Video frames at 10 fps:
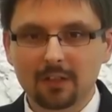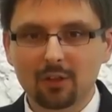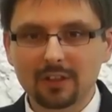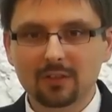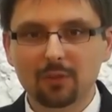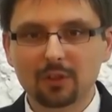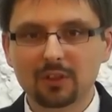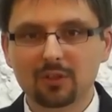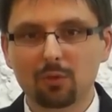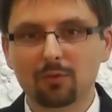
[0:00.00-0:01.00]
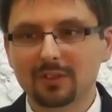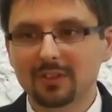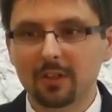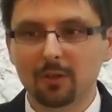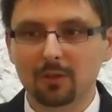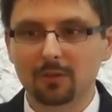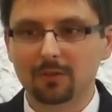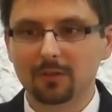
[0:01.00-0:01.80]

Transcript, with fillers: I to jest właśnie słowo seor.